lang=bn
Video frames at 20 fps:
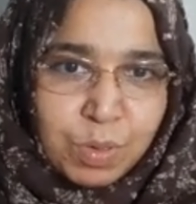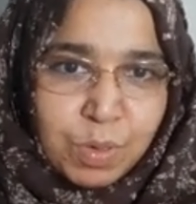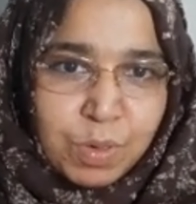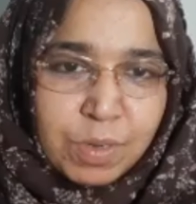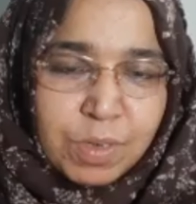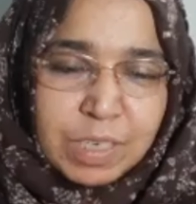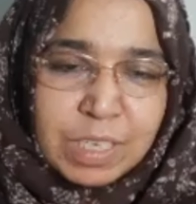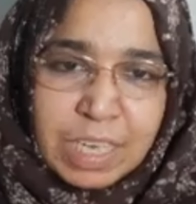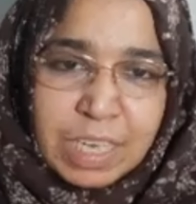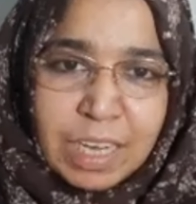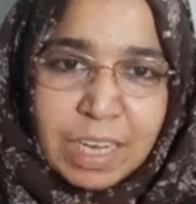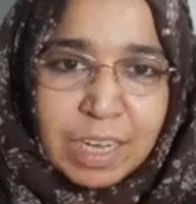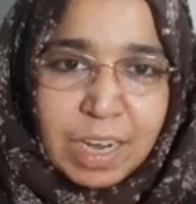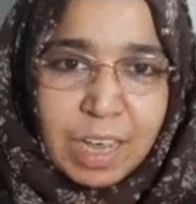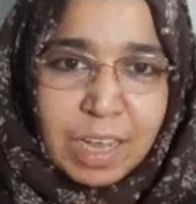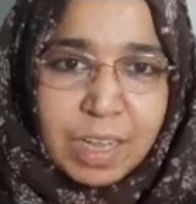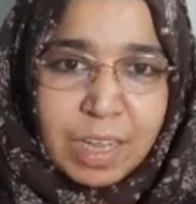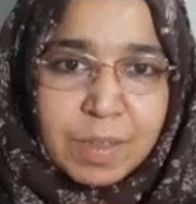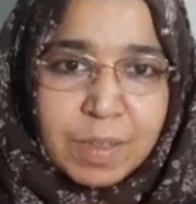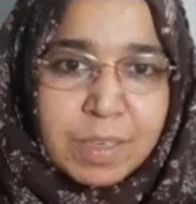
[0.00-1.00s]
ঠিক না
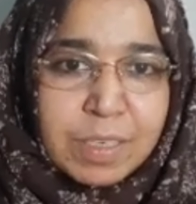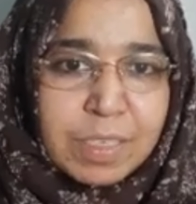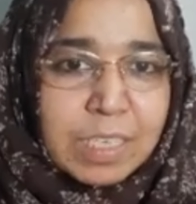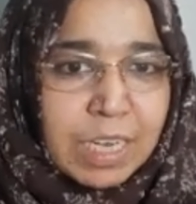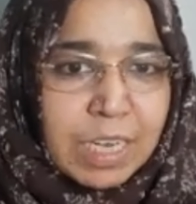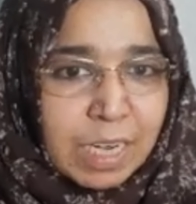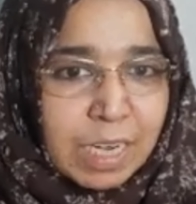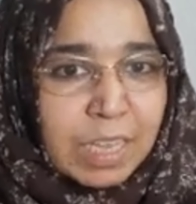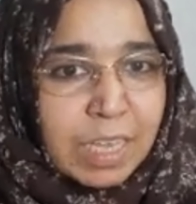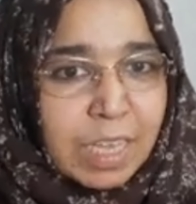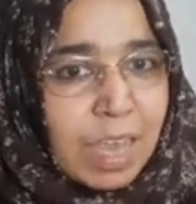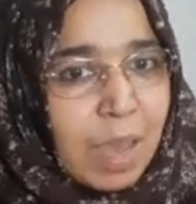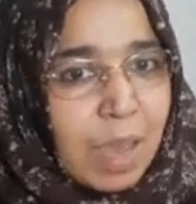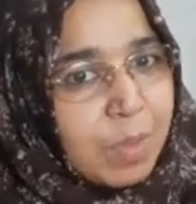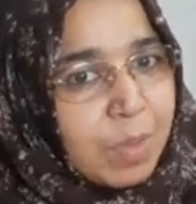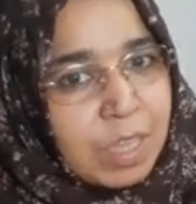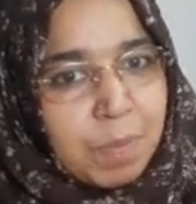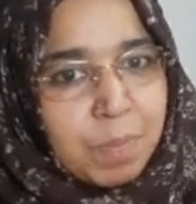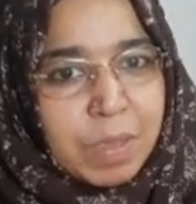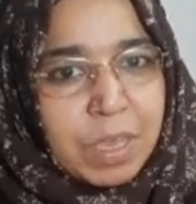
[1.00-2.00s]
সেটা থেকে
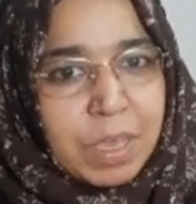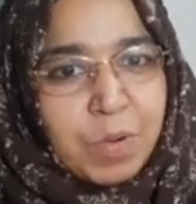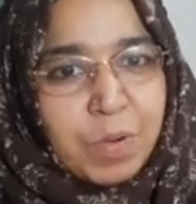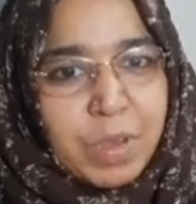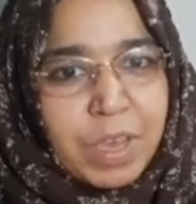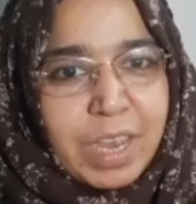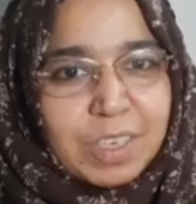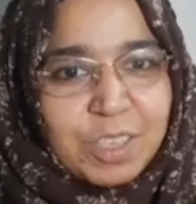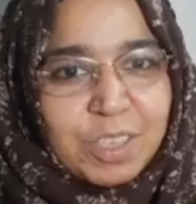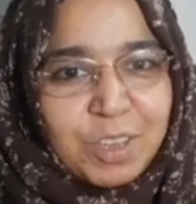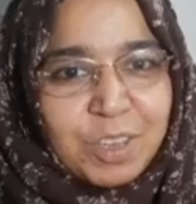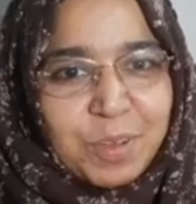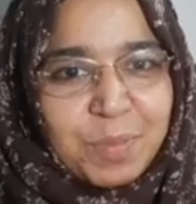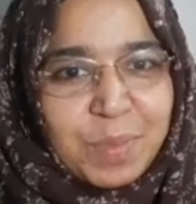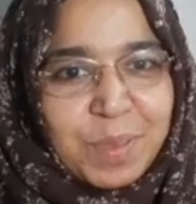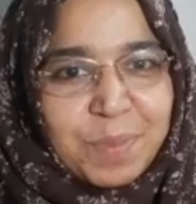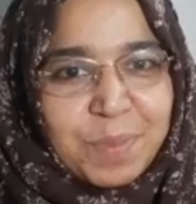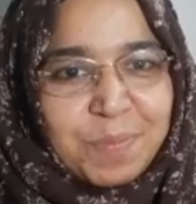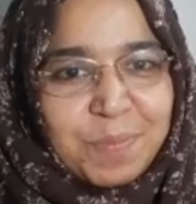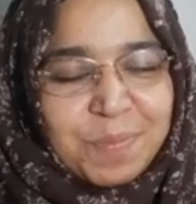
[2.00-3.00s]
আমাদের বের হয়ে আসতে হবে
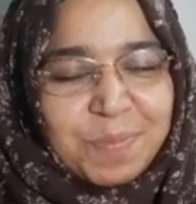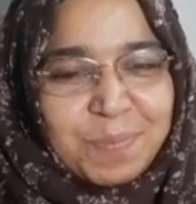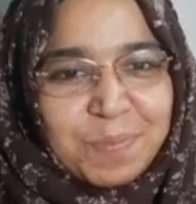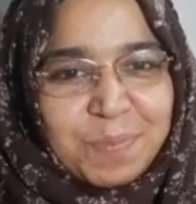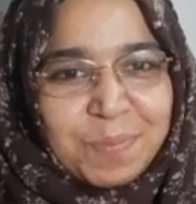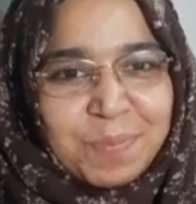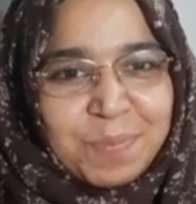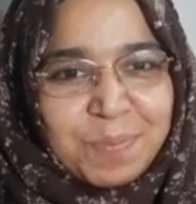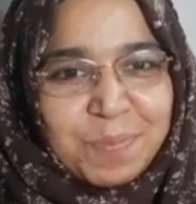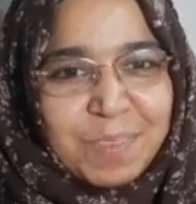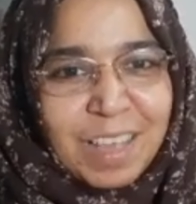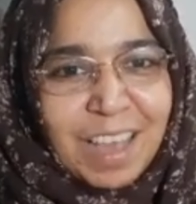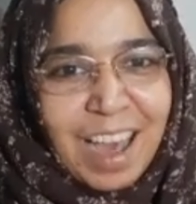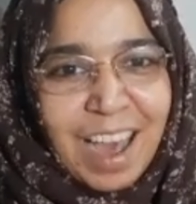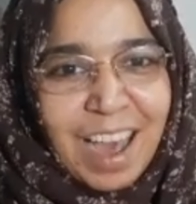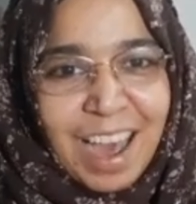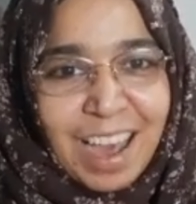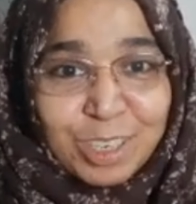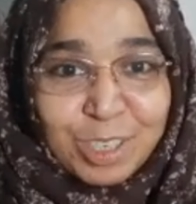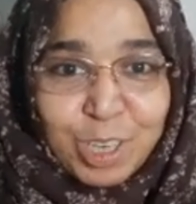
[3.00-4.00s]

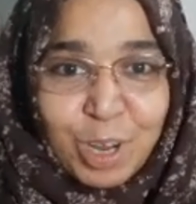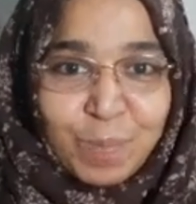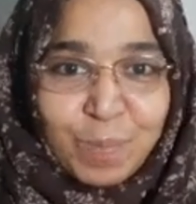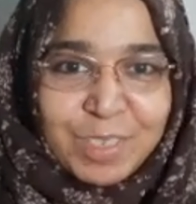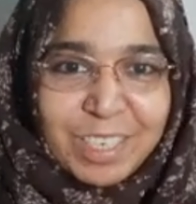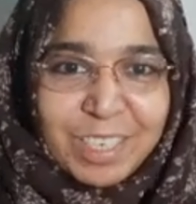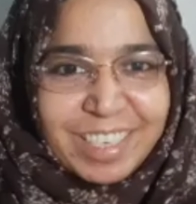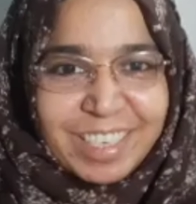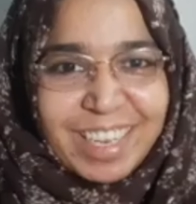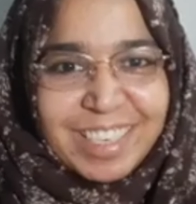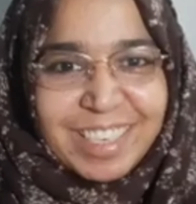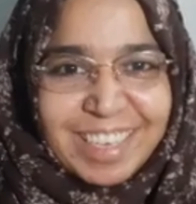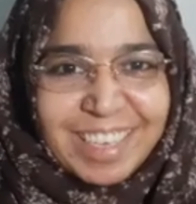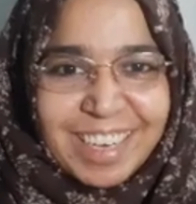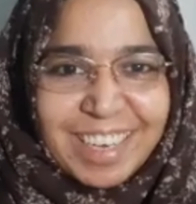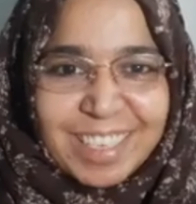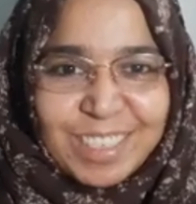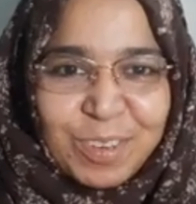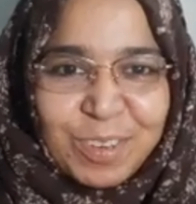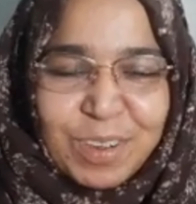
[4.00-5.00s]
আর সবচেয়ে
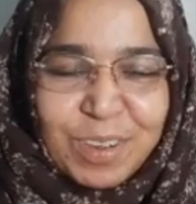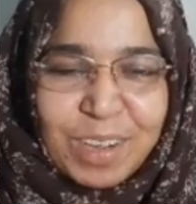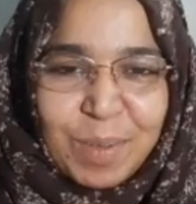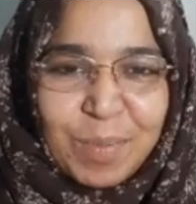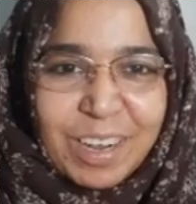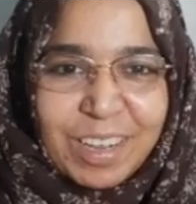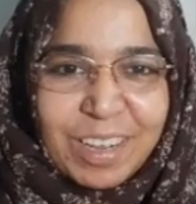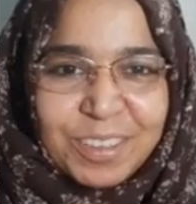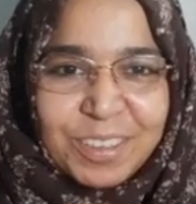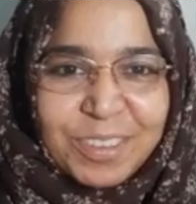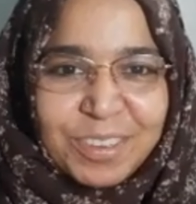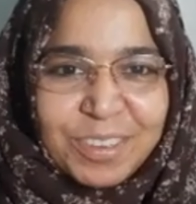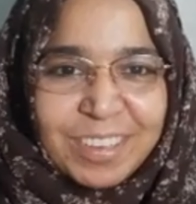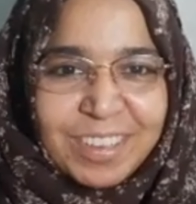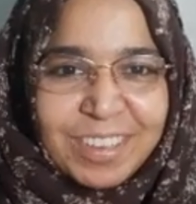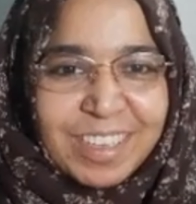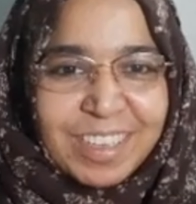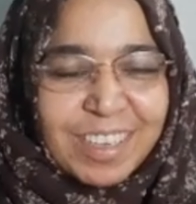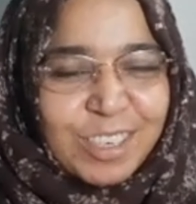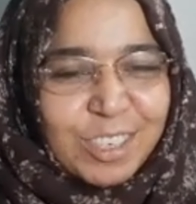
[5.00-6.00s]
ডেঞ্জারাস কোনটা বলেন তো
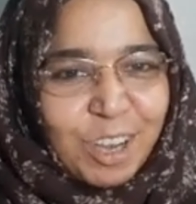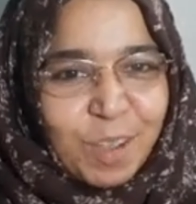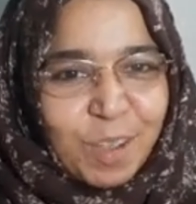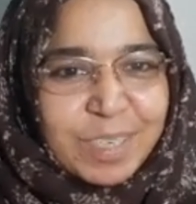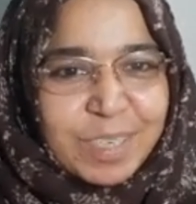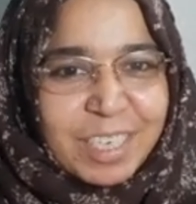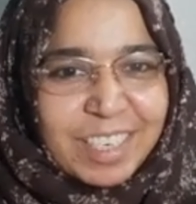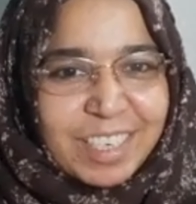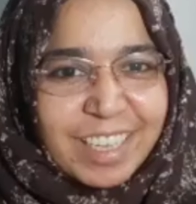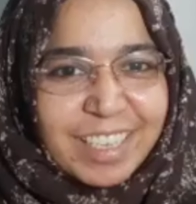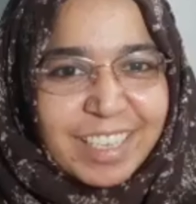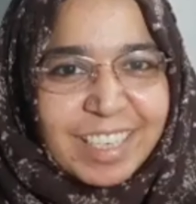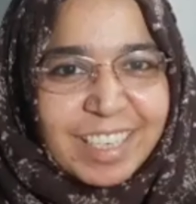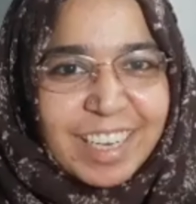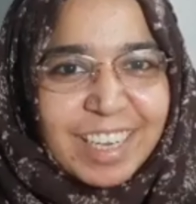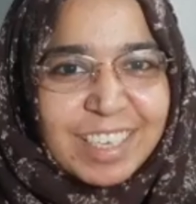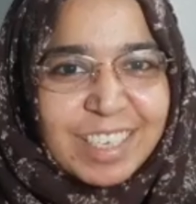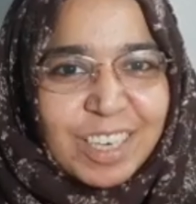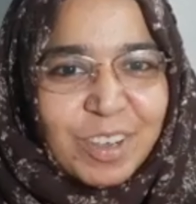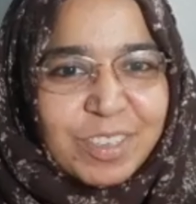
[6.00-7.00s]
সবচেয়ে
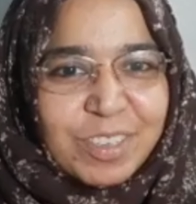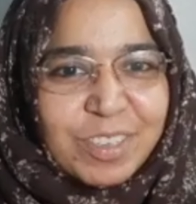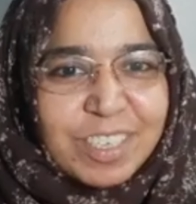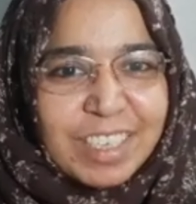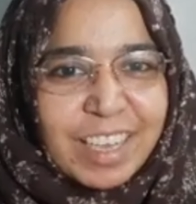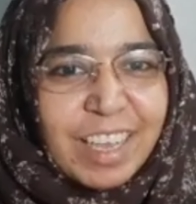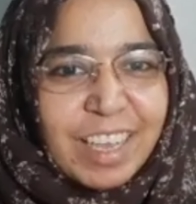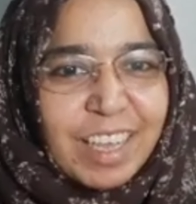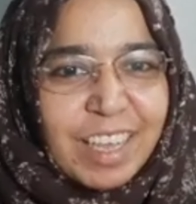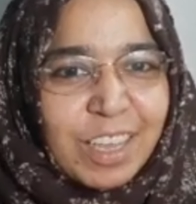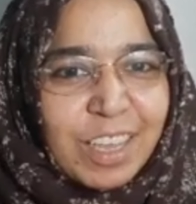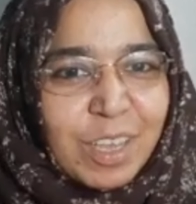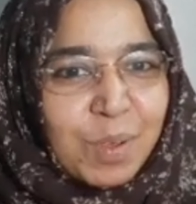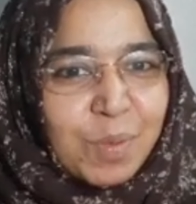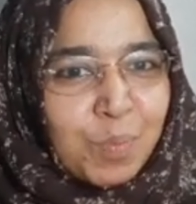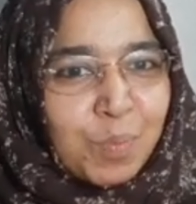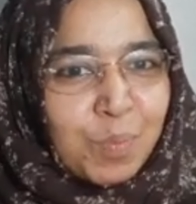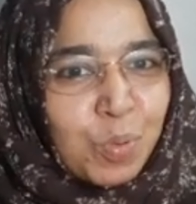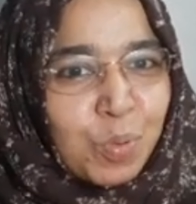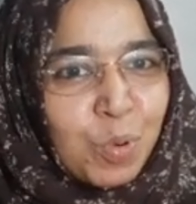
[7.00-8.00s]
ডেঞ্জারাসটা হচ্ছে
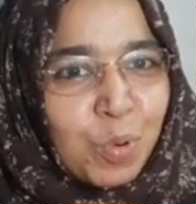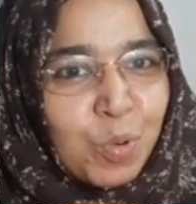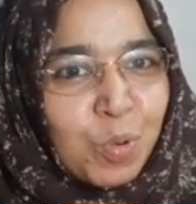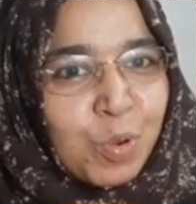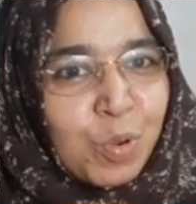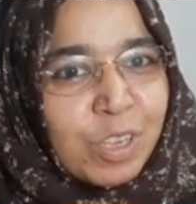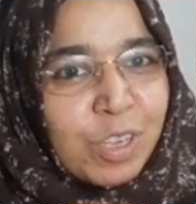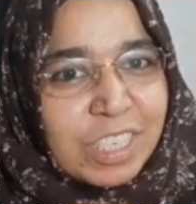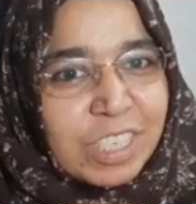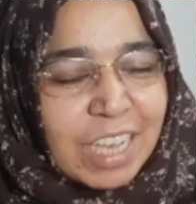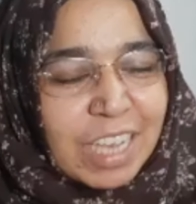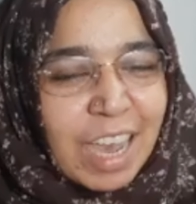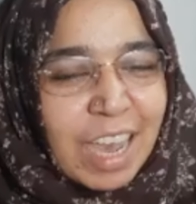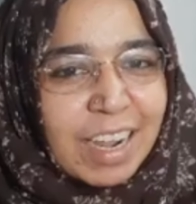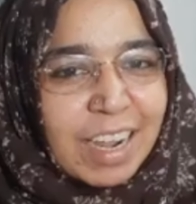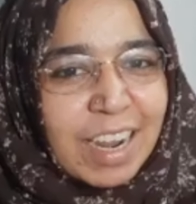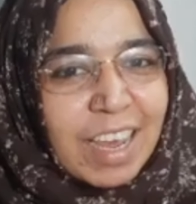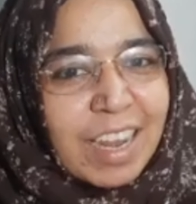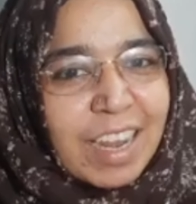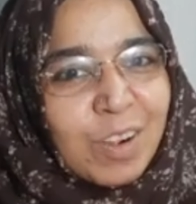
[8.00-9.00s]
ভুল
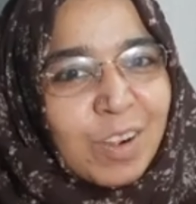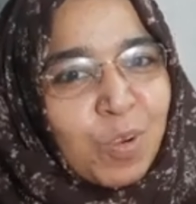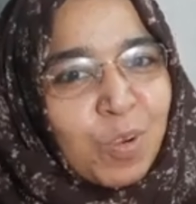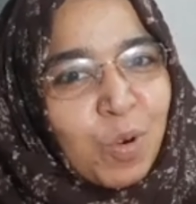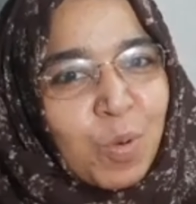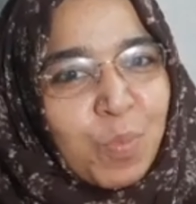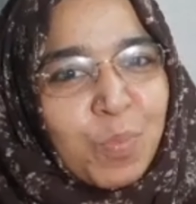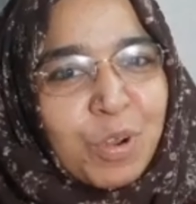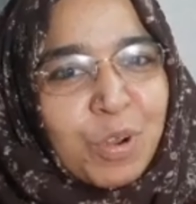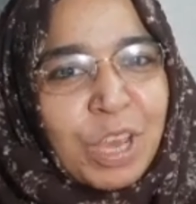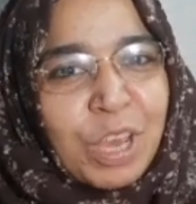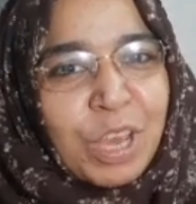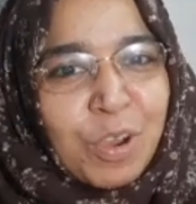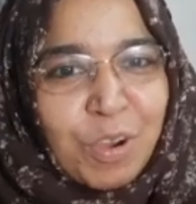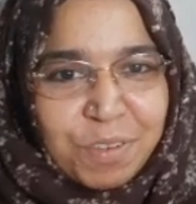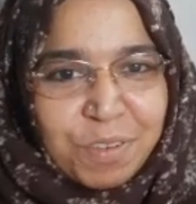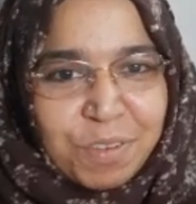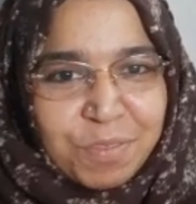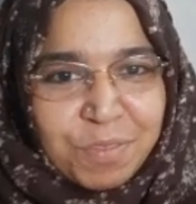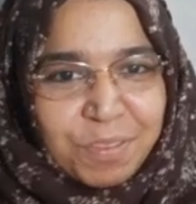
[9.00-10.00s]
জানার ওপরে
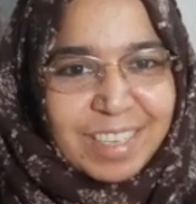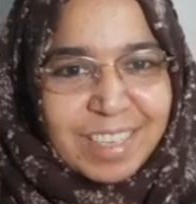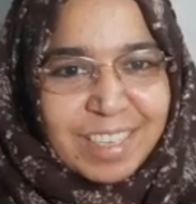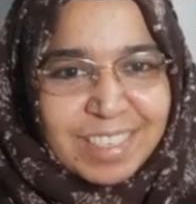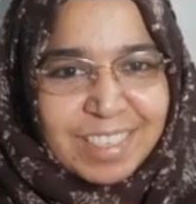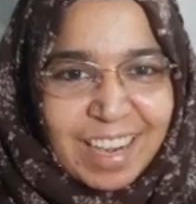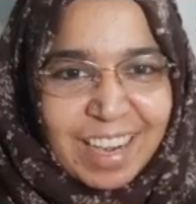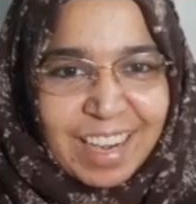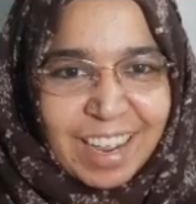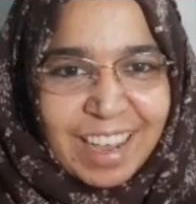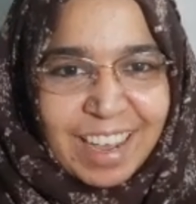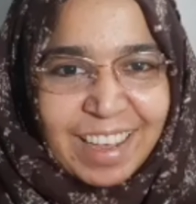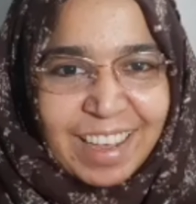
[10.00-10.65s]
কনফিডেন্স রাখা